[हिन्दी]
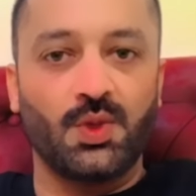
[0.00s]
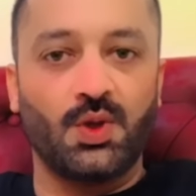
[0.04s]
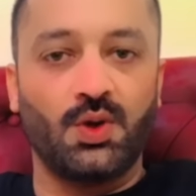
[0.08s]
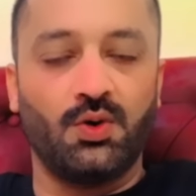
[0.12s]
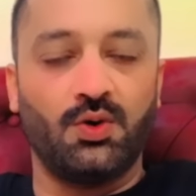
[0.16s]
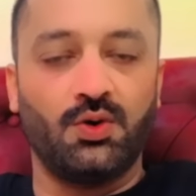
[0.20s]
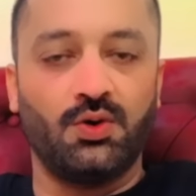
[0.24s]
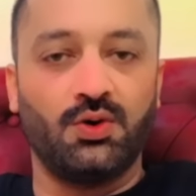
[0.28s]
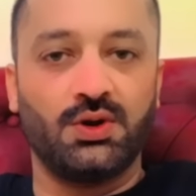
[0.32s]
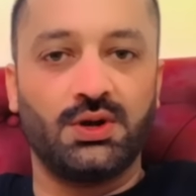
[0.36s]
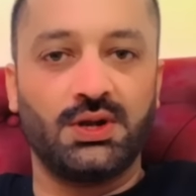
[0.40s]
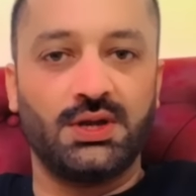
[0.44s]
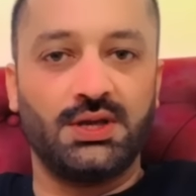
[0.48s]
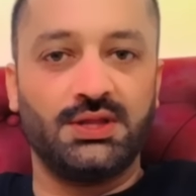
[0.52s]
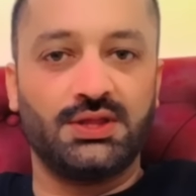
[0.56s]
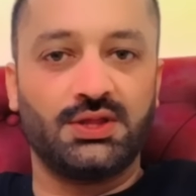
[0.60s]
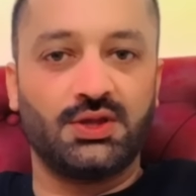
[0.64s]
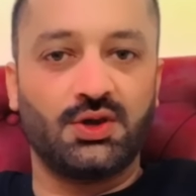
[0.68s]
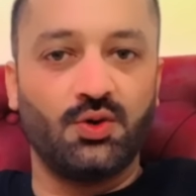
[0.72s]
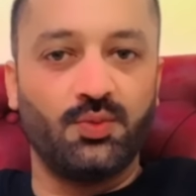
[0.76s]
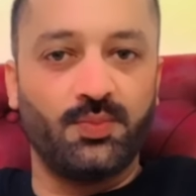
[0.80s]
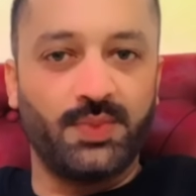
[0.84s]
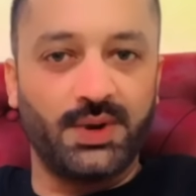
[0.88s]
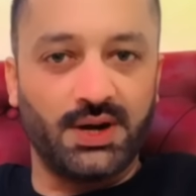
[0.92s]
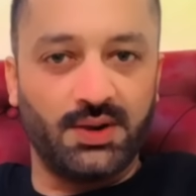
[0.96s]
और
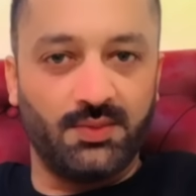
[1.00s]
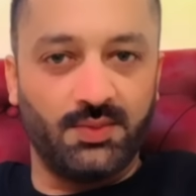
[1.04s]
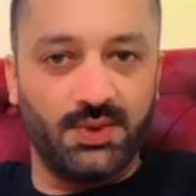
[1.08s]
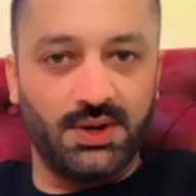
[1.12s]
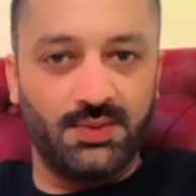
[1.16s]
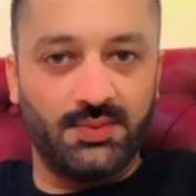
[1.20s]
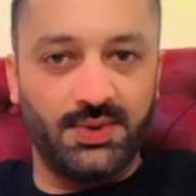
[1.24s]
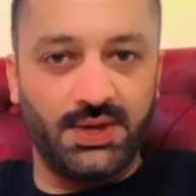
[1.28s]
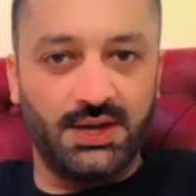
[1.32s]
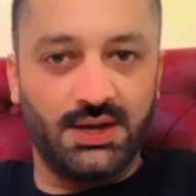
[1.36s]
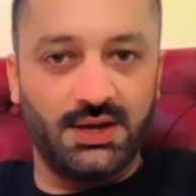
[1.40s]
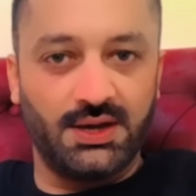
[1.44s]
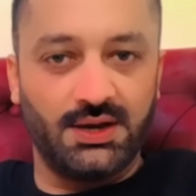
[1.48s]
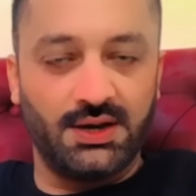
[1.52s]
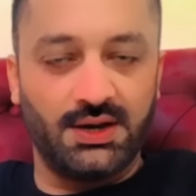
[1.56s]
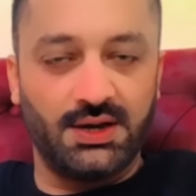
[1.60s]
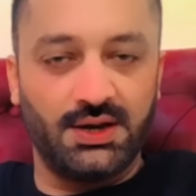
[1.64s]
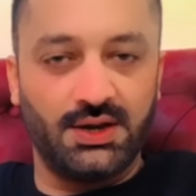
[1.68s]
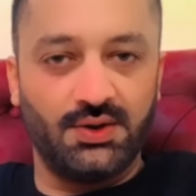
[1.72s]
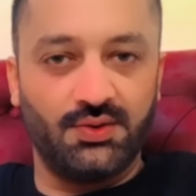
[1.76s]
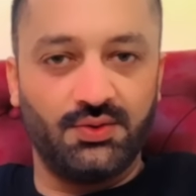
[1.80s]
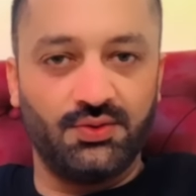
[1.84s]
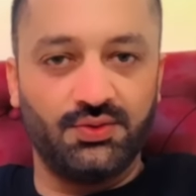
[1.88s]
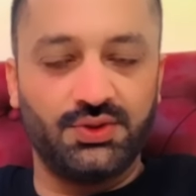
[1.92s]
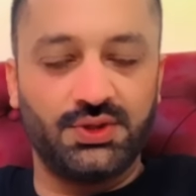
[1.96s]
इसके ऊपर अमल भी करना
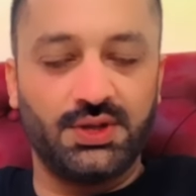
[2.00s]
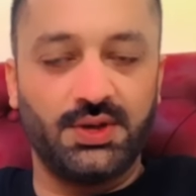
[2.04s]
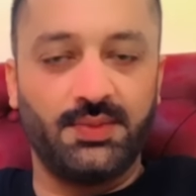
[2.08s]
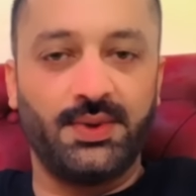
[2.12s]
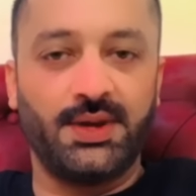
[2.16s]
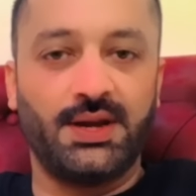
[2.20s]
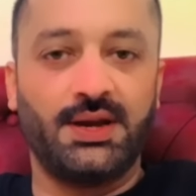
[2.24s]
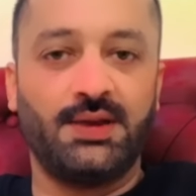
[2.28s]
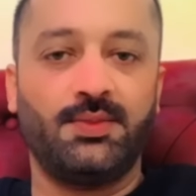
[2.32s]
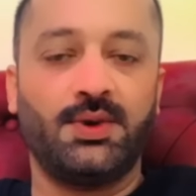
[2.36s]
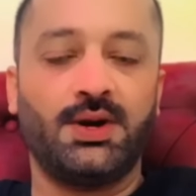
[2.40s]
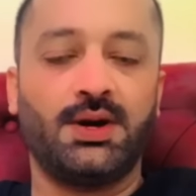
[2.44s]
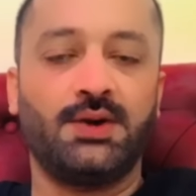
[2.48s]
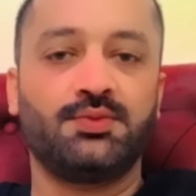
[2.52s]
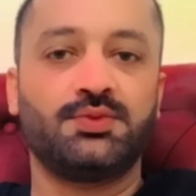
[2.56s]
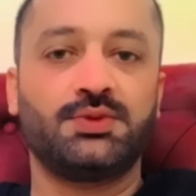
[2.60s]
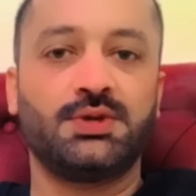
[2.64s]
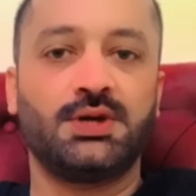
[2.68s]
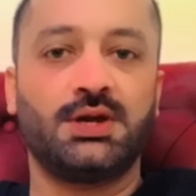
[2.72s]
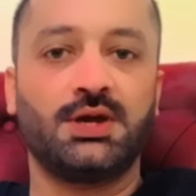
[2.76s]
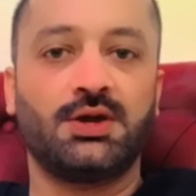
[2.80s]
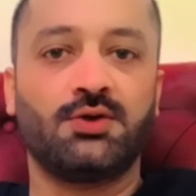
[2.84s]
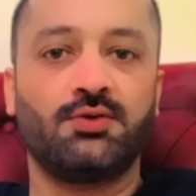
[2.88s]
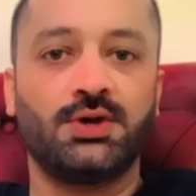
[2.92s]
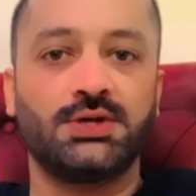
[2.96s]
है उससे पहले मैं
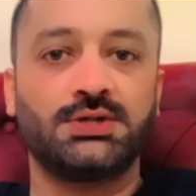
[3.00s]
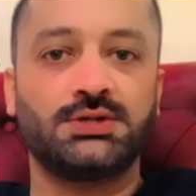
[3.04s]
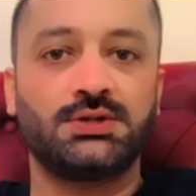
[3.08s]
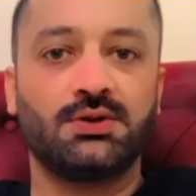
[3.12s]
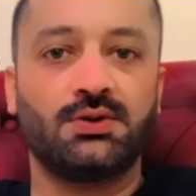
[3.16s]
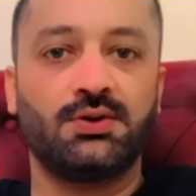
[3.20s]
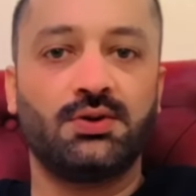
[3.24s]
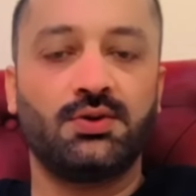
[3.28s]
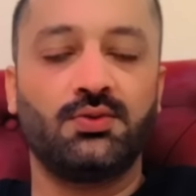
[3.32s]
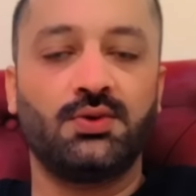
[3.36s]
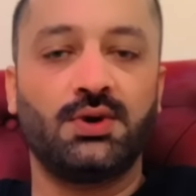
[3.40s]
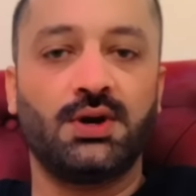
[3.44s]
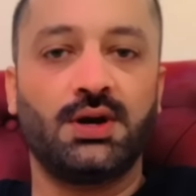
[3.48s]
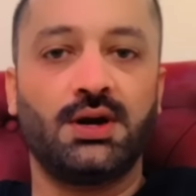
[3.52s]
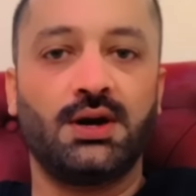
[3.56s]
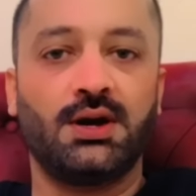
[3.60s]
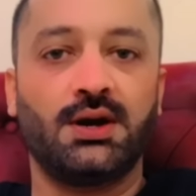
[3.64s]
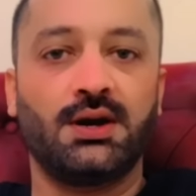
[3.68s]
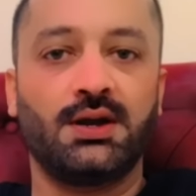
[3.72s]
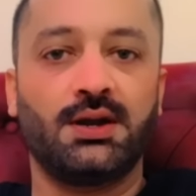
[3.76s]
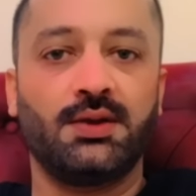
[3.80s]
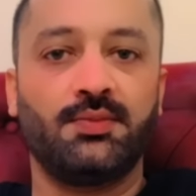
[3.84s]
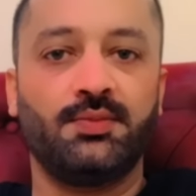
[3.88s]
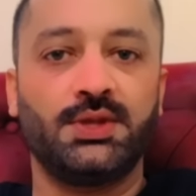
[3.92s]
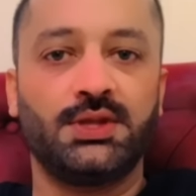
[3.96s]
आपसे रिक्वेस्ट करूँगा
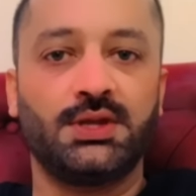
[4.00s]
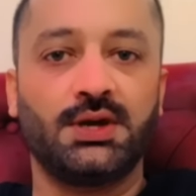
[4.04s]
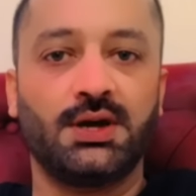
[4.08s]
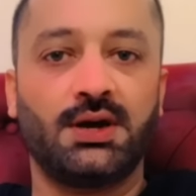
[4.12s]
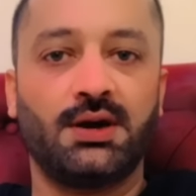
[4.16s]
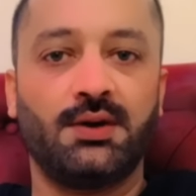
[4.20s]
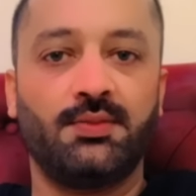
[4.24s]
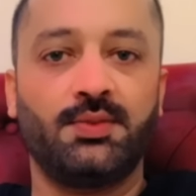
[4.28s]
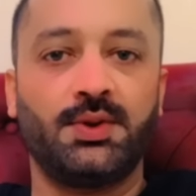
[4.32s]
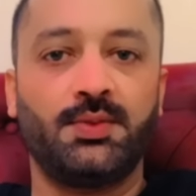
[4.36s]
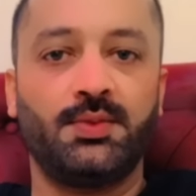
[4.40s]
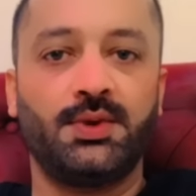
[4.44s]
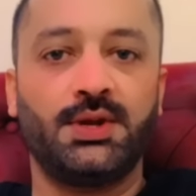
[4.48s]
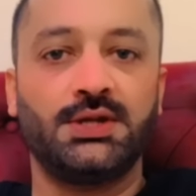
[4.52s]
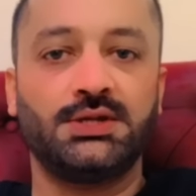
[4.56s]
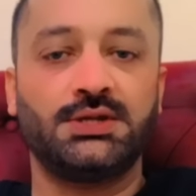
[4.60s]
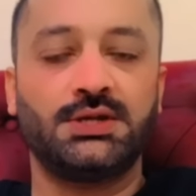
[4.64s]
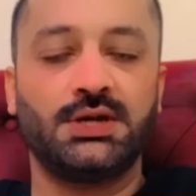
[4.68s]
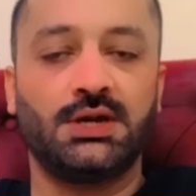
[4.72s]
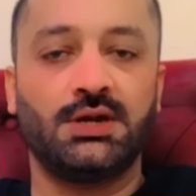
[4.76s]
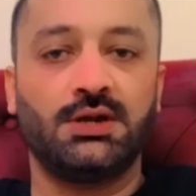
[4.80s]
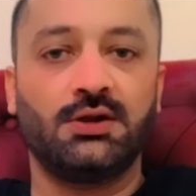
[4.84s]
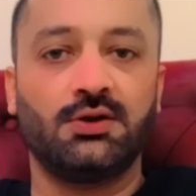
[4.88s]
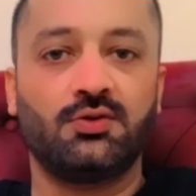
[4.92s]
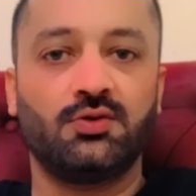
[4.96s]
अगर अभी तक आपने मेरे
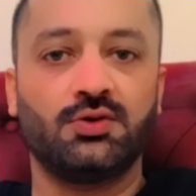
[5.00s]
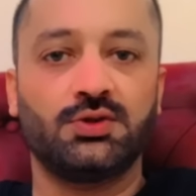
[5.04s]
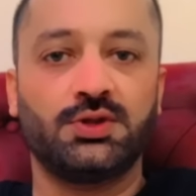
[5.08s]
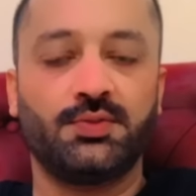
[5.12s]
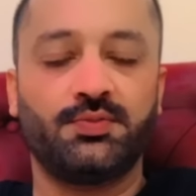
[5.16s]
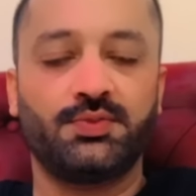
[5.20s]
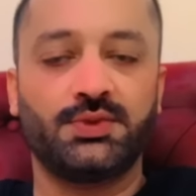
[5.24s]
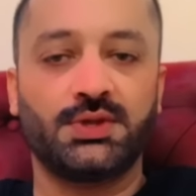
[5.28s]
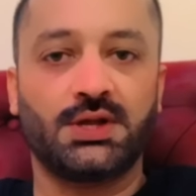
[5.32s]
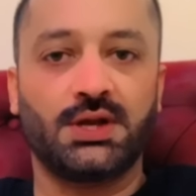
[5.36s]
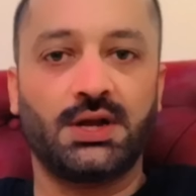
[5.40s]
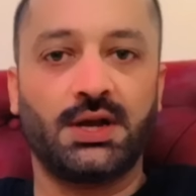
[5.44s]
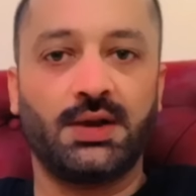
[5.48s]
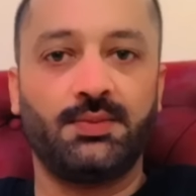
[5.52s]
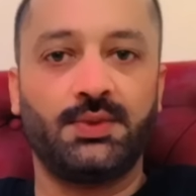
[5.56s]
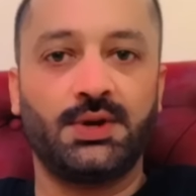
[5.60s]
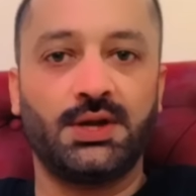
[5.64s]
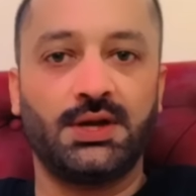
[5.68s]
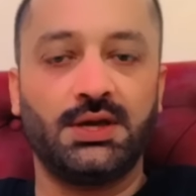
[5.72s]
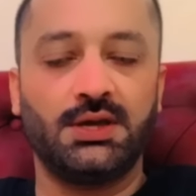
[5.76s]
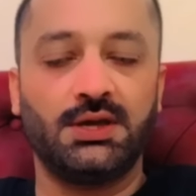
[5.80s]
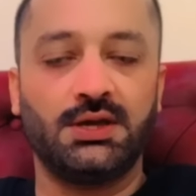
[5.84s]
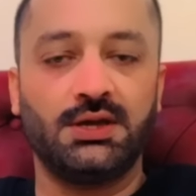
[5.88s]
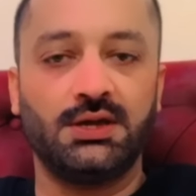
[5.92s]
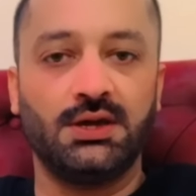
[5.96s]
चैनल को सब्सक्राइब
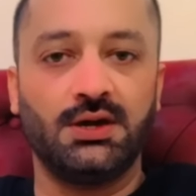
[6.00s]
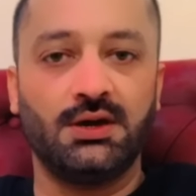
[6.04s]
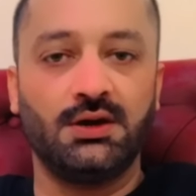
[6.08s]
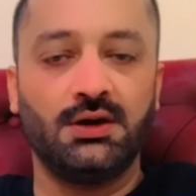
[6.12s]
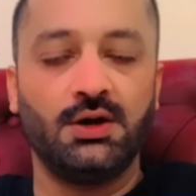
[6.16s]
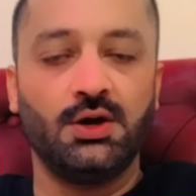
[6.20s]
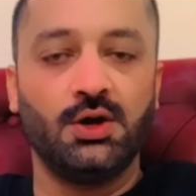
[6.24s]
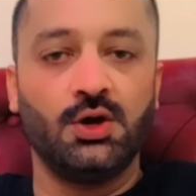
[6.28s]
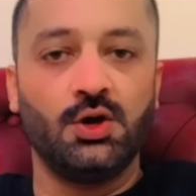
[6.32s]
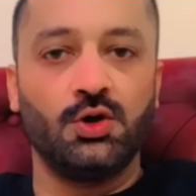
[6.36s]
नहीं किया